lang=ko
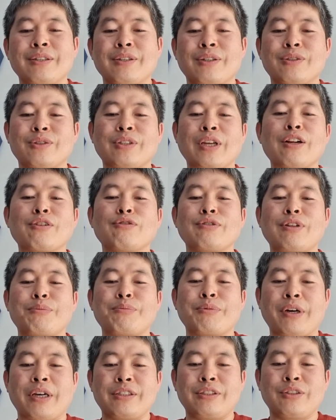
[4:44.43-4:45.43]
그래서
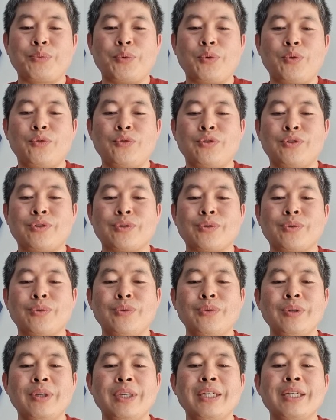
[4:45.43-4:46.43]
살구나무 가지도
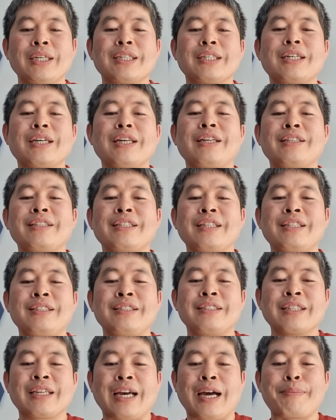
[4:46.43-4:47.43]
보여주시고
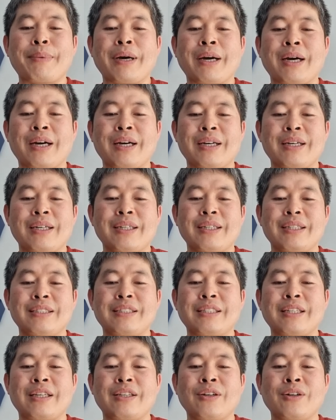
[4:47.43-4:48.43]
끓는 가마
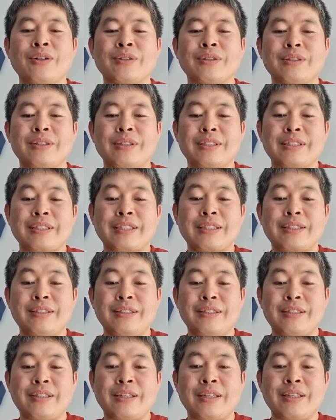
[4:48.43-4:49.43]
이제 영
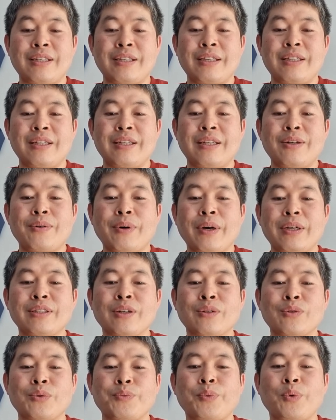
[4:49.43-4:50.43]
이제
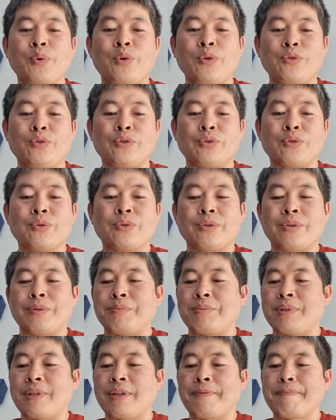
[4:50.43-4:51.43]
환상도 보여주시고
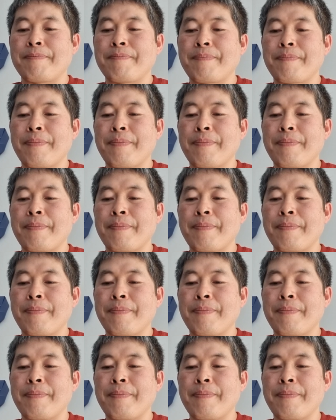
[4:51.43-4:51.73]
그럽니다.